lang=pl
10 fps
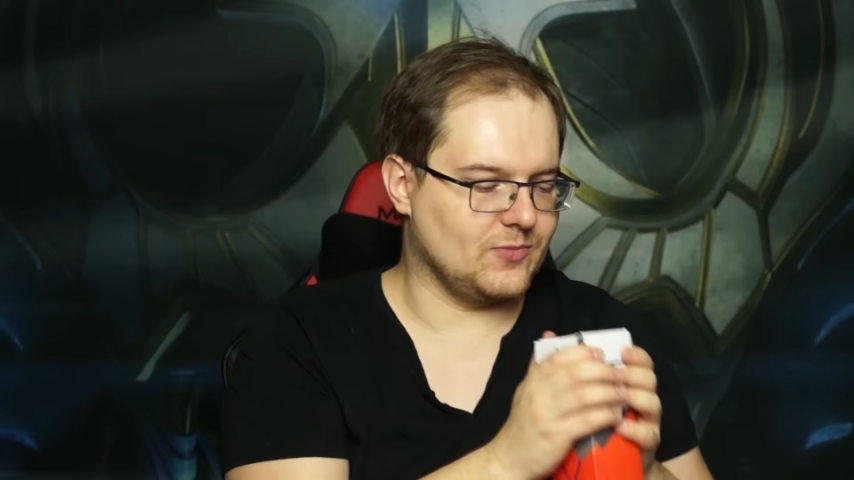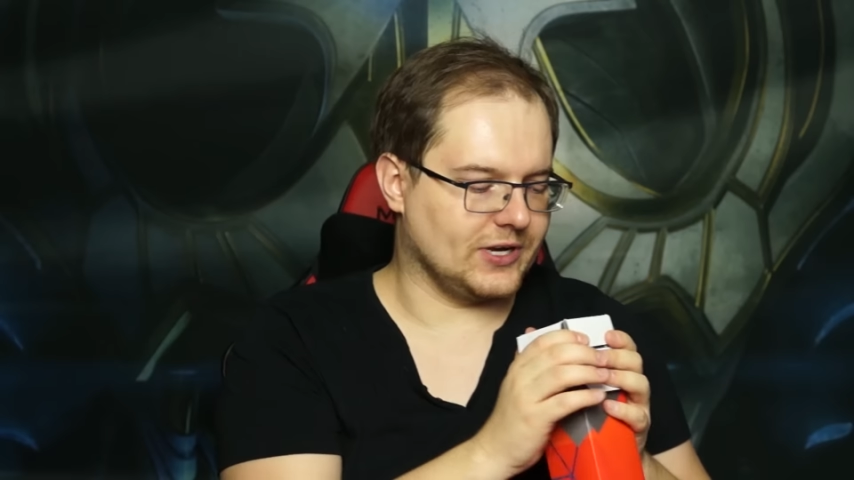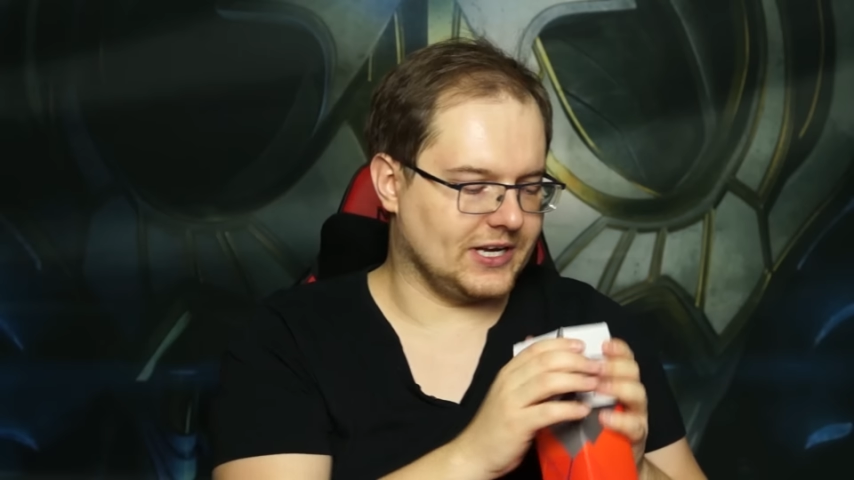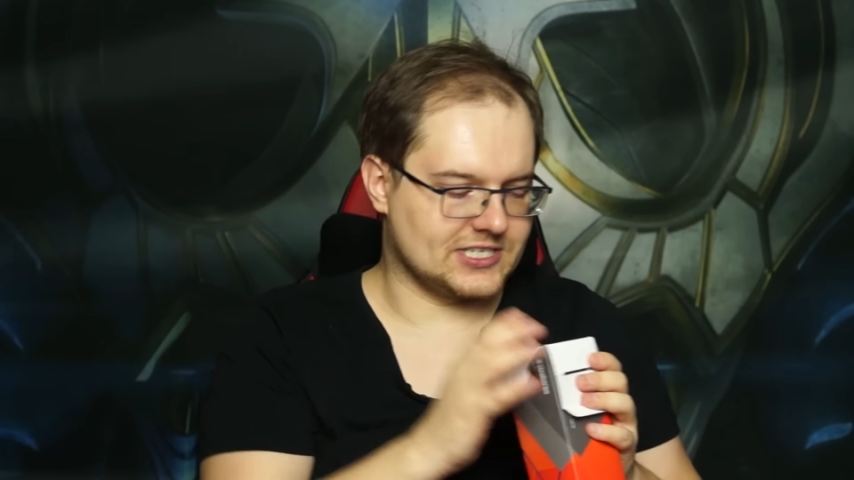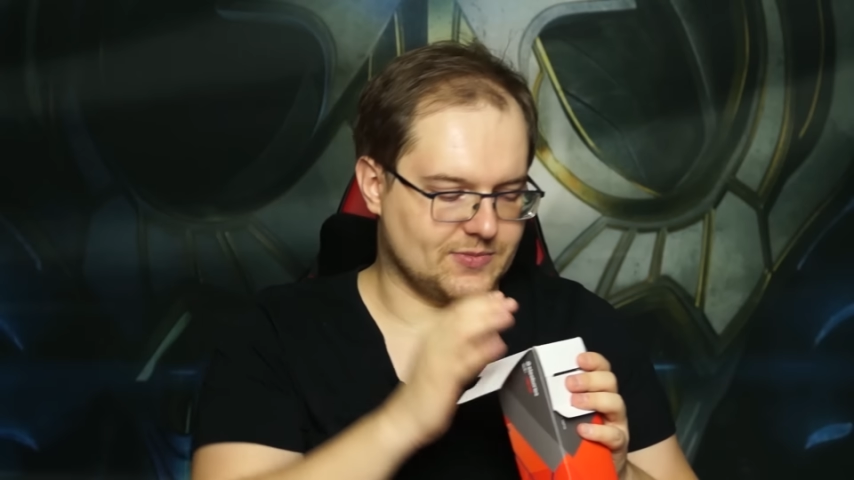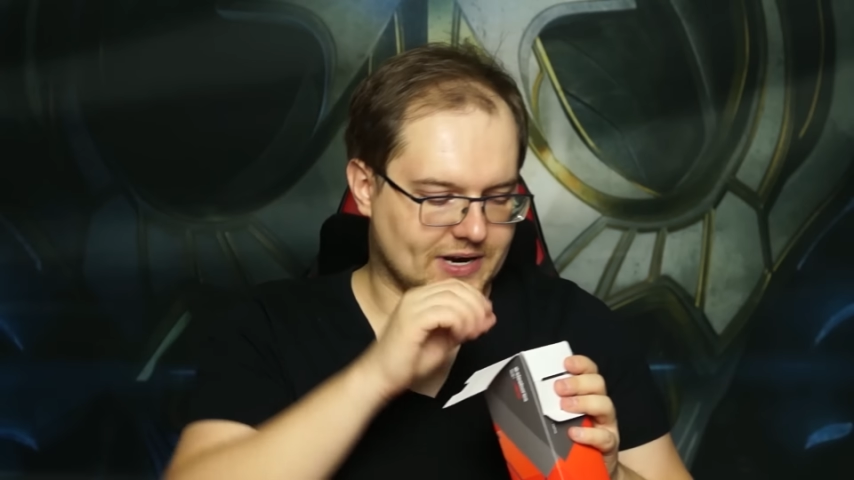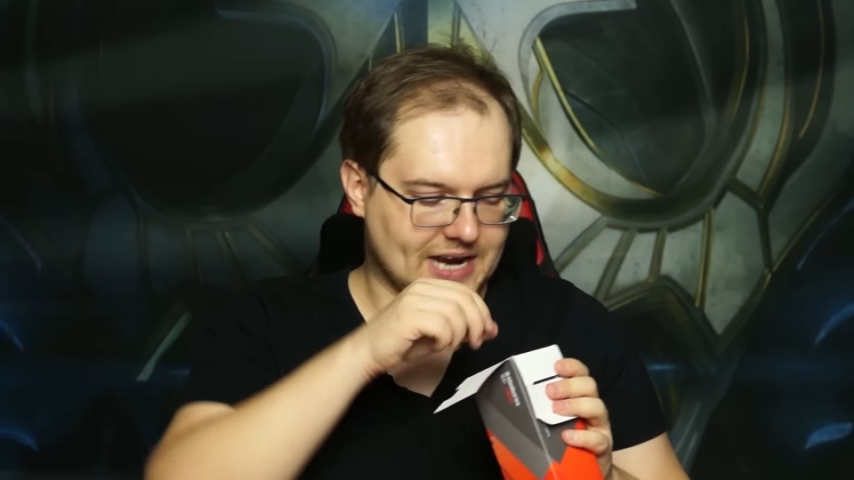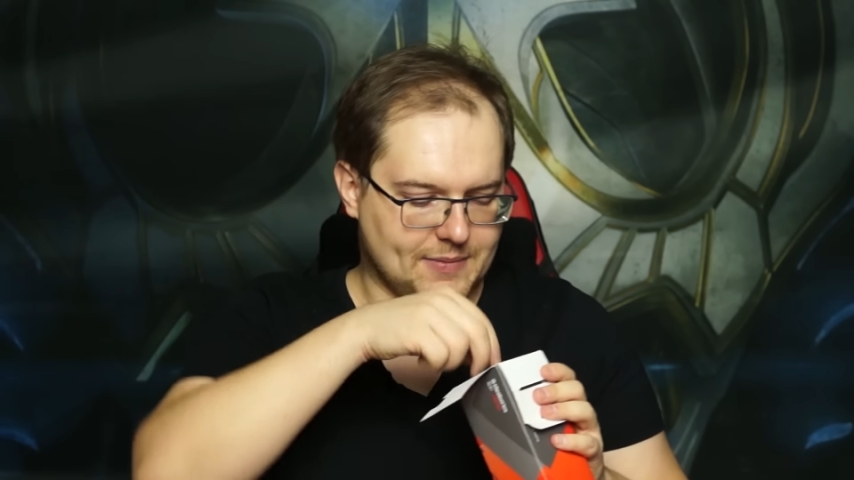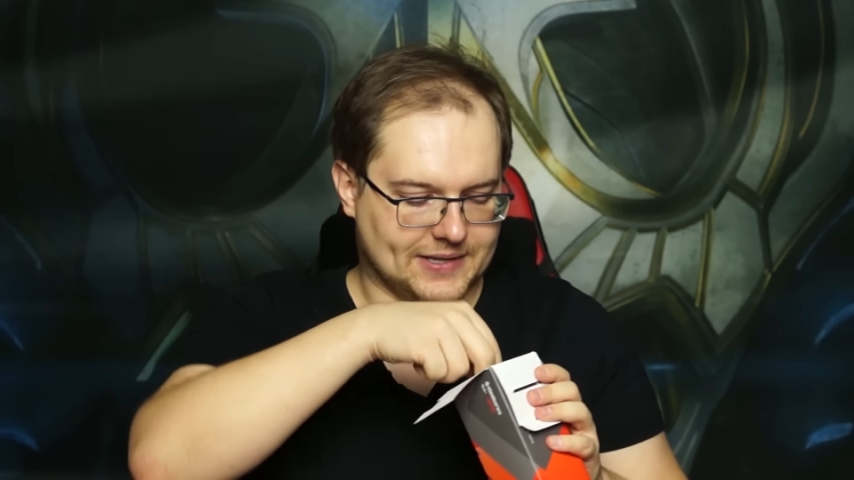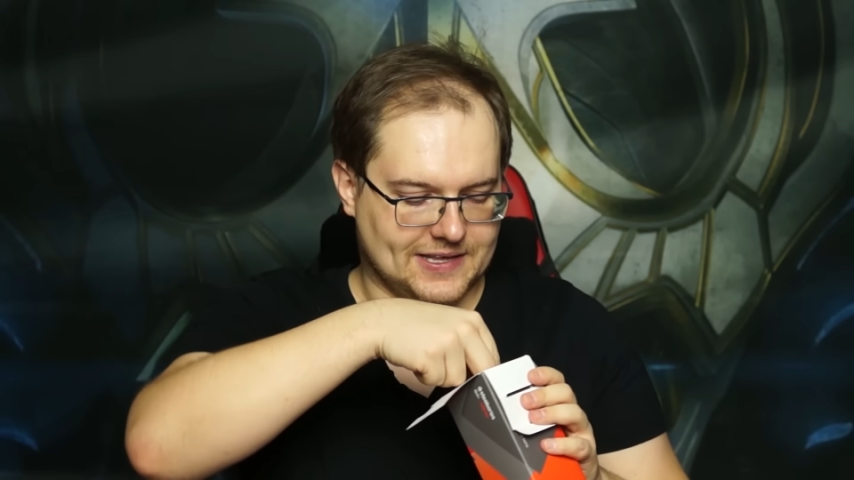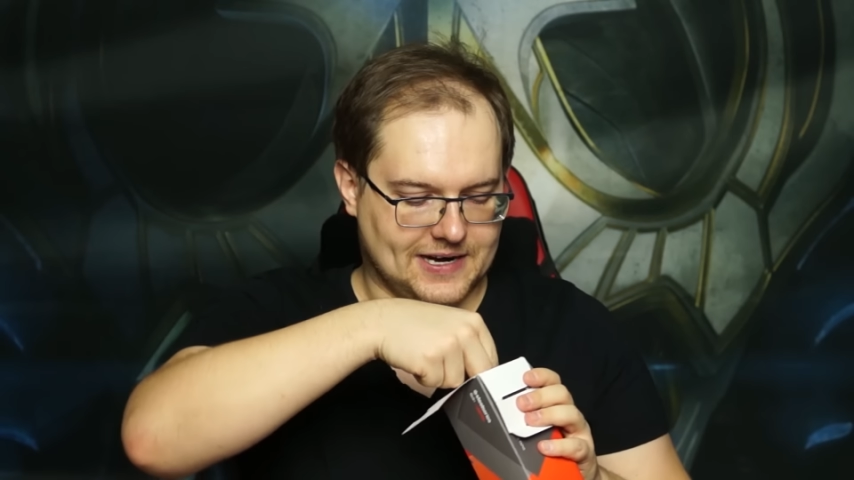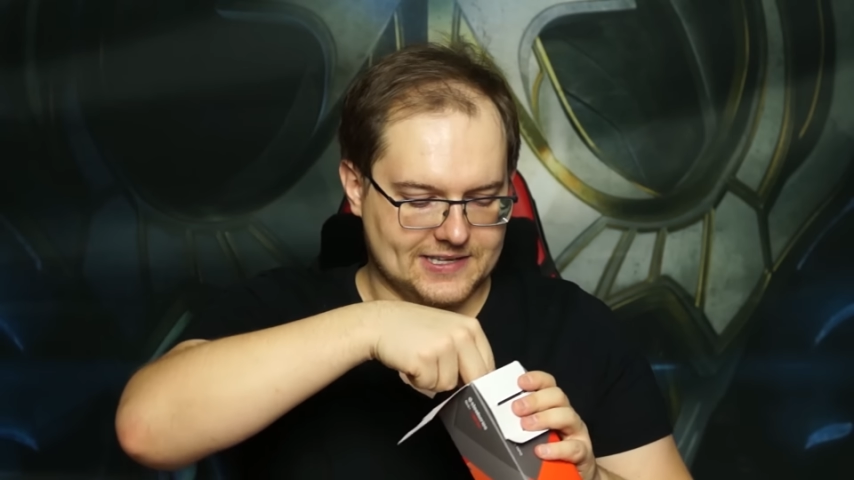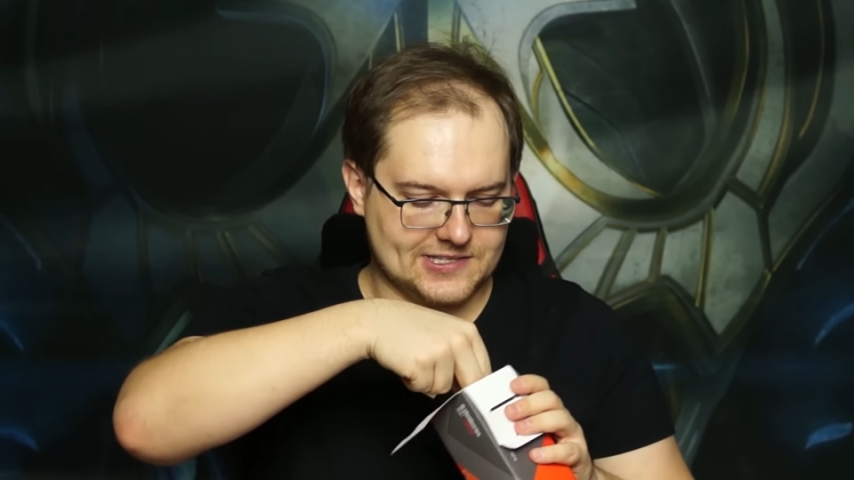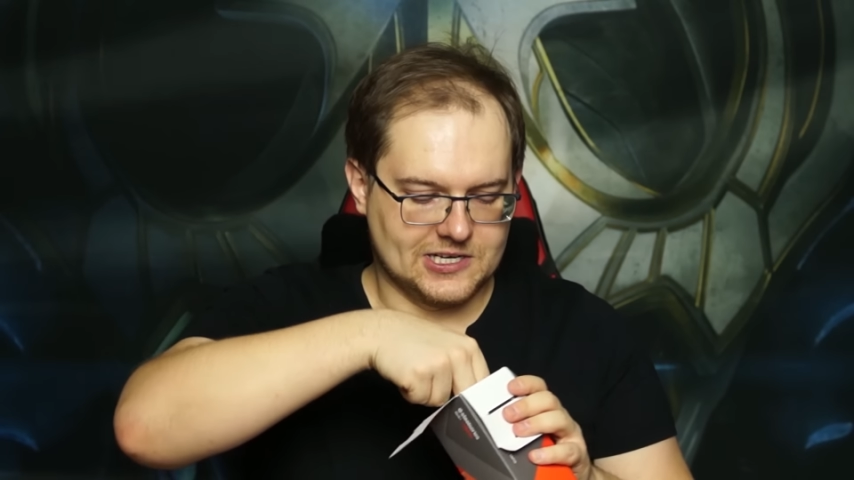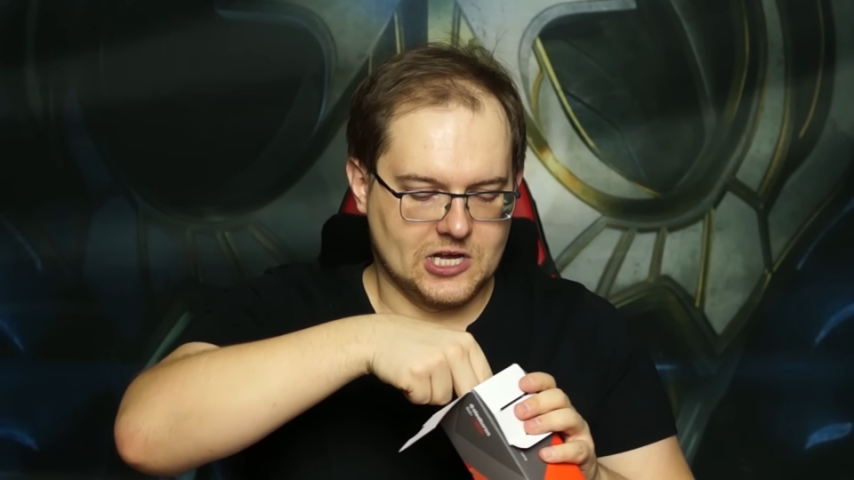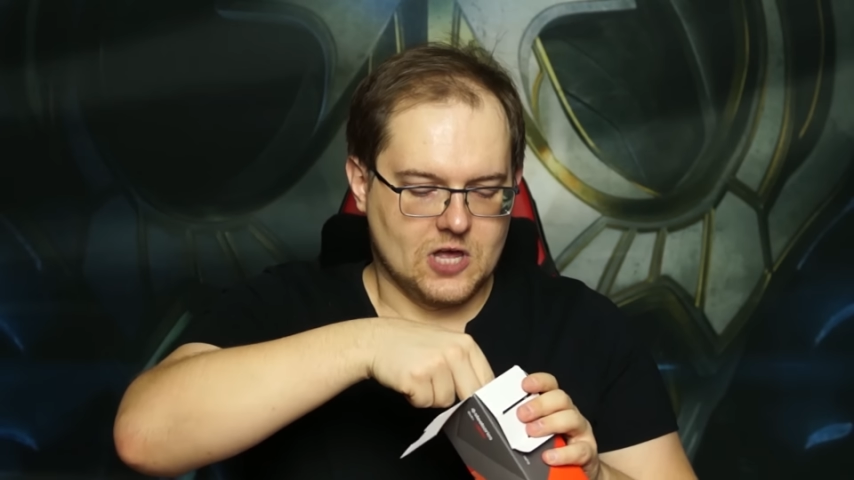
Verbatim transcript: i mogę jechać na Bahama teraz.